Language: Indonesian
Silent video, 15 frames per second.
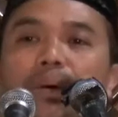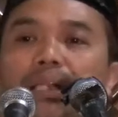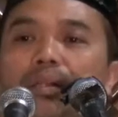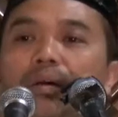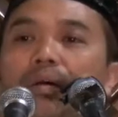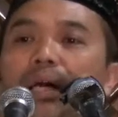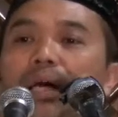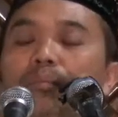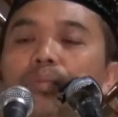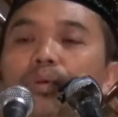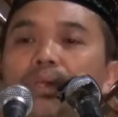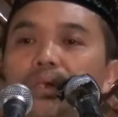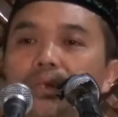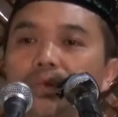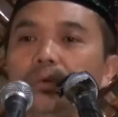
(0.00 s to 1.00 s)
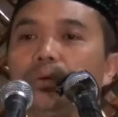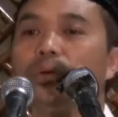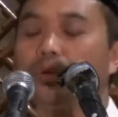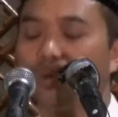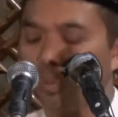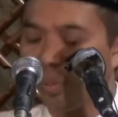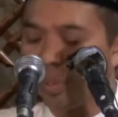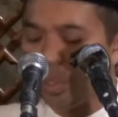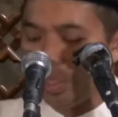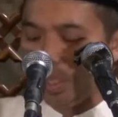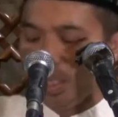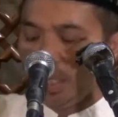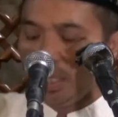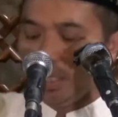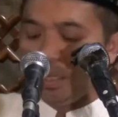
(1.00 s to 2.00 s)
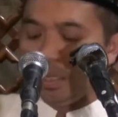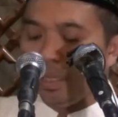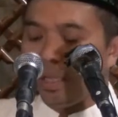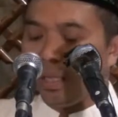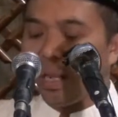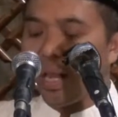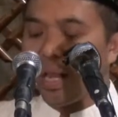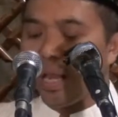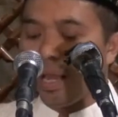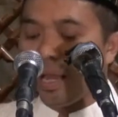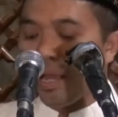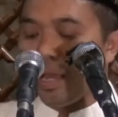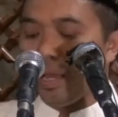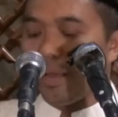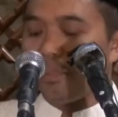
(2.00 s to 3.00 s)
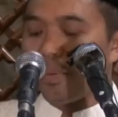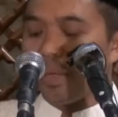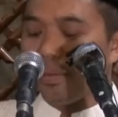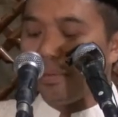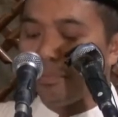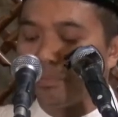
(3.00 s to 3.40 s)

to kamu itu la apa